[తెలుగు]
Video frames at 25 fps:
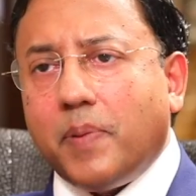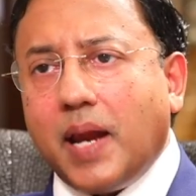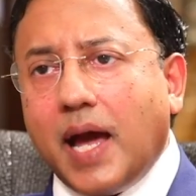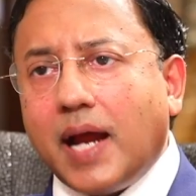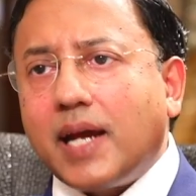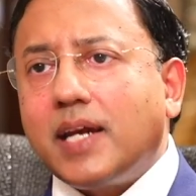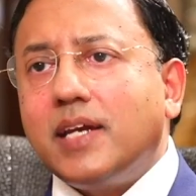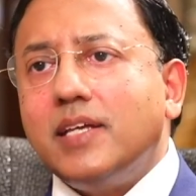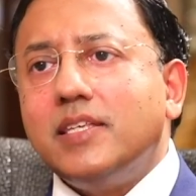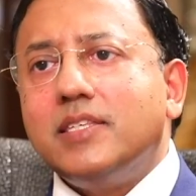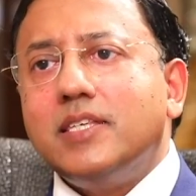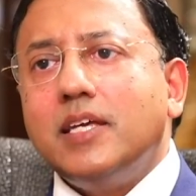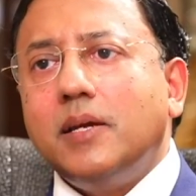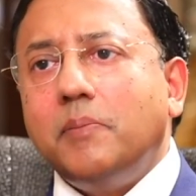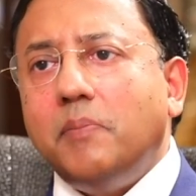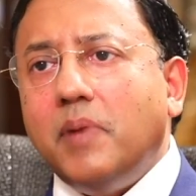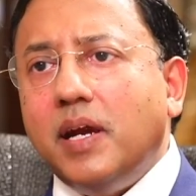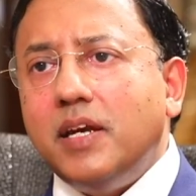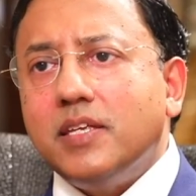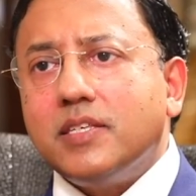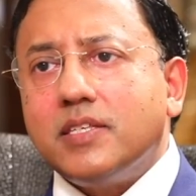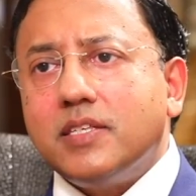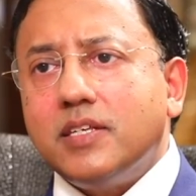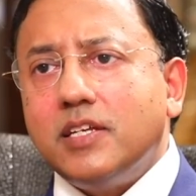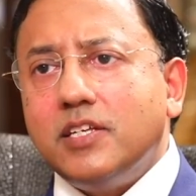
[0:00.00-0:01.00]
ప్రాక్టీసింగ్
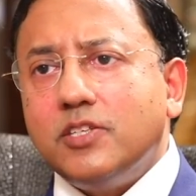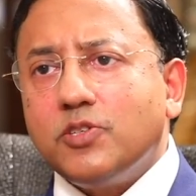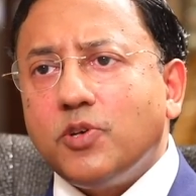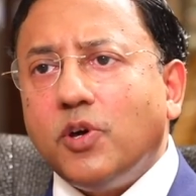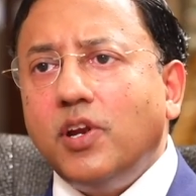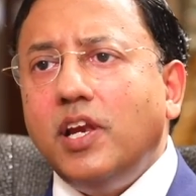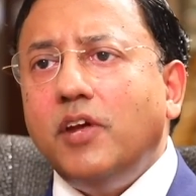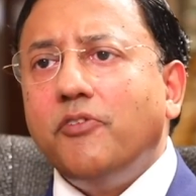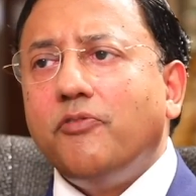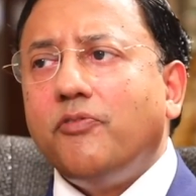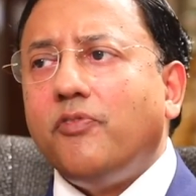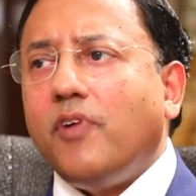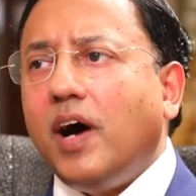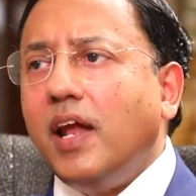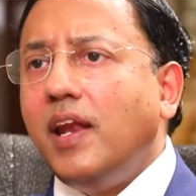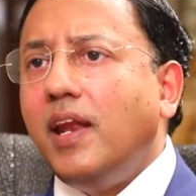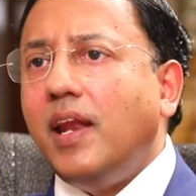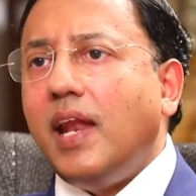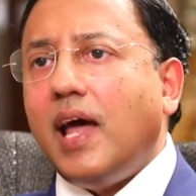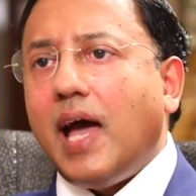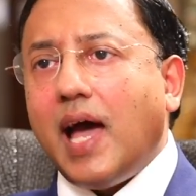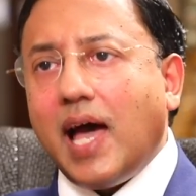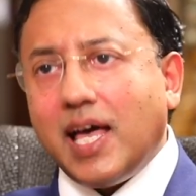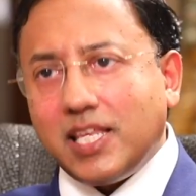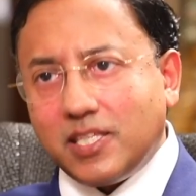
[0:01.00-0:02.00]
మెడిసిన్ ఈజ్ ఓన్లీ వన్
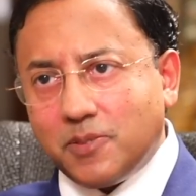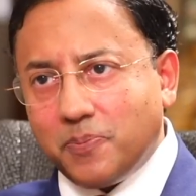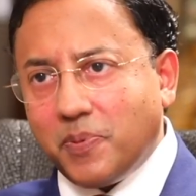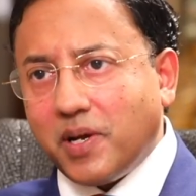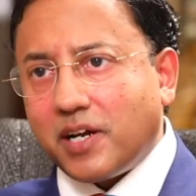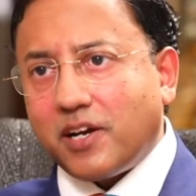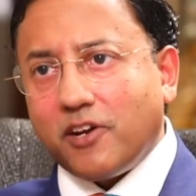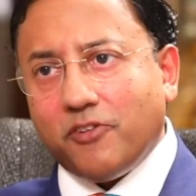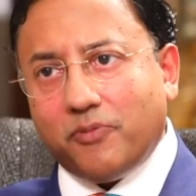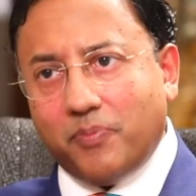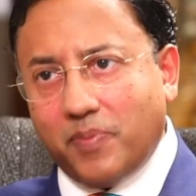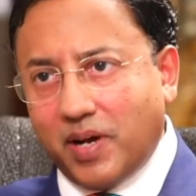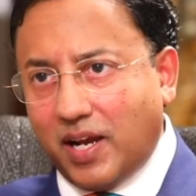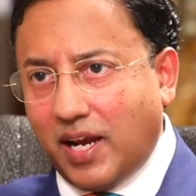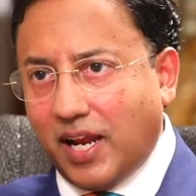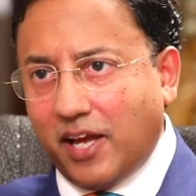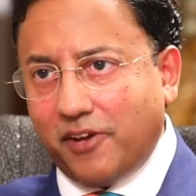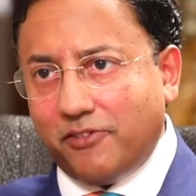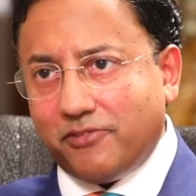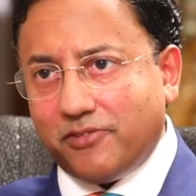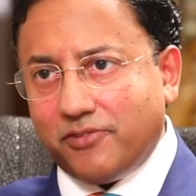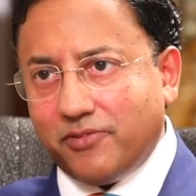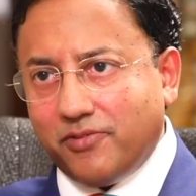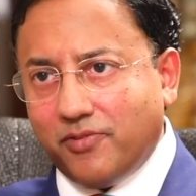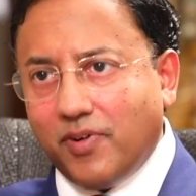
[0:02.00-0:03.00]
ఆస్పెక్ట్ ఆఫ్ మై
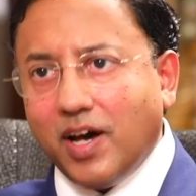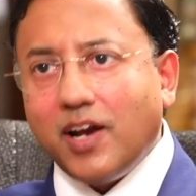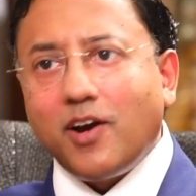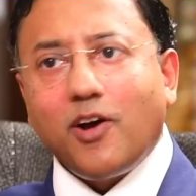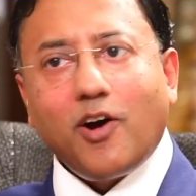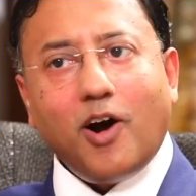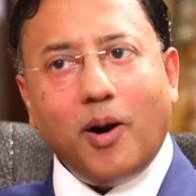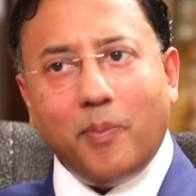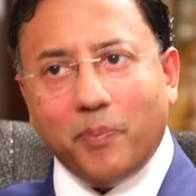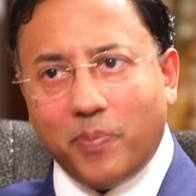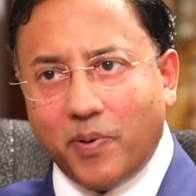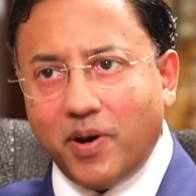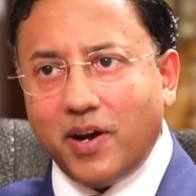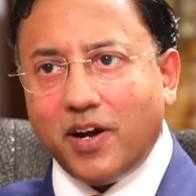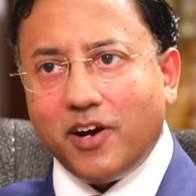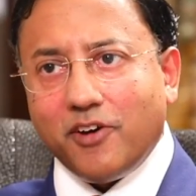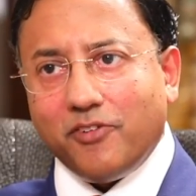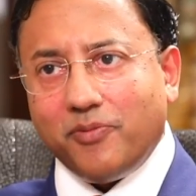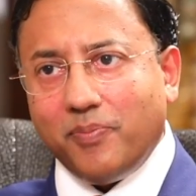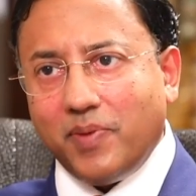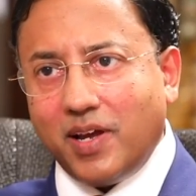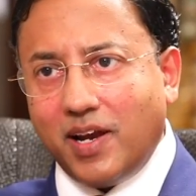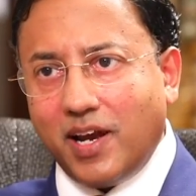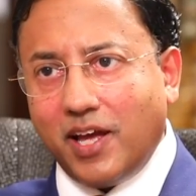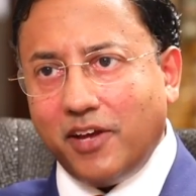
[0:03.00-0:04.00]
లైఫ్ వన్ కాంపోనెంట్
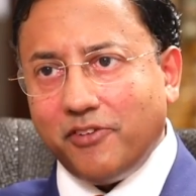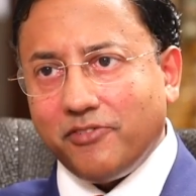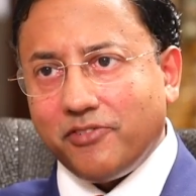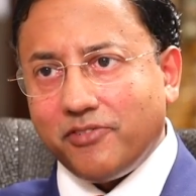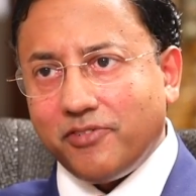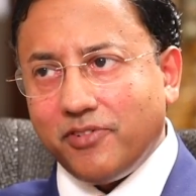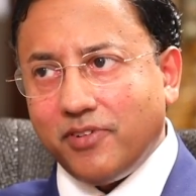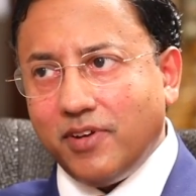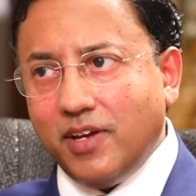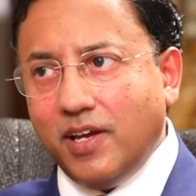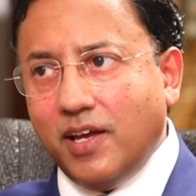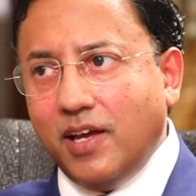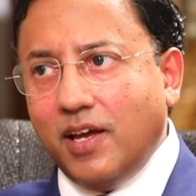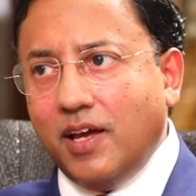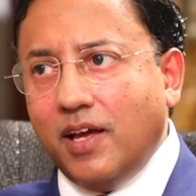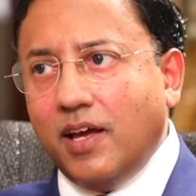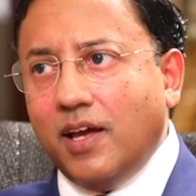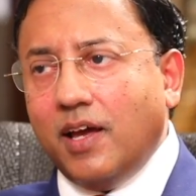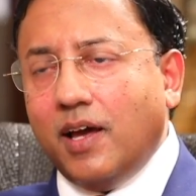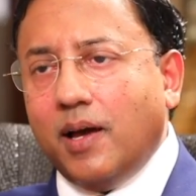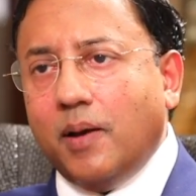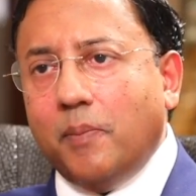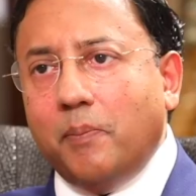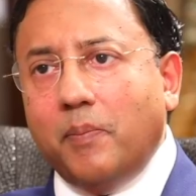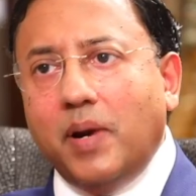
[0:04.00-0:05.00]
ఆఫ్ మై లైఫ్
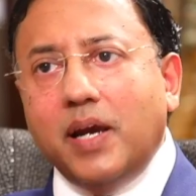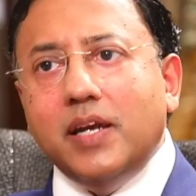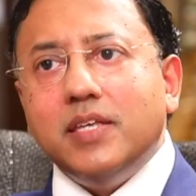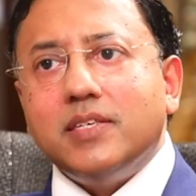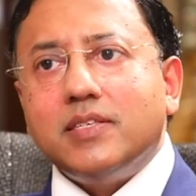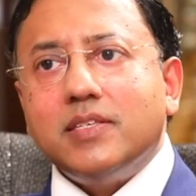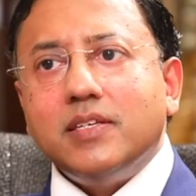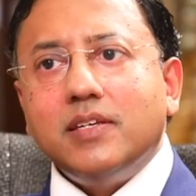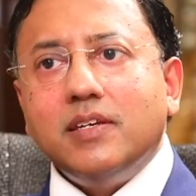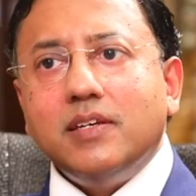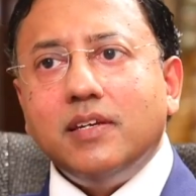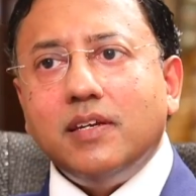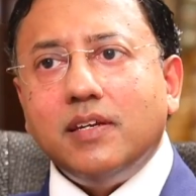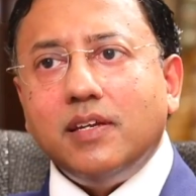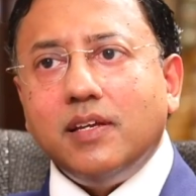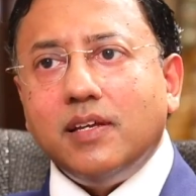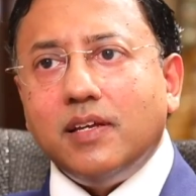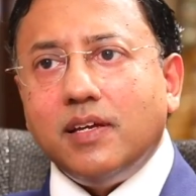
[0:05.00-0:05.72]
మెడిసిన్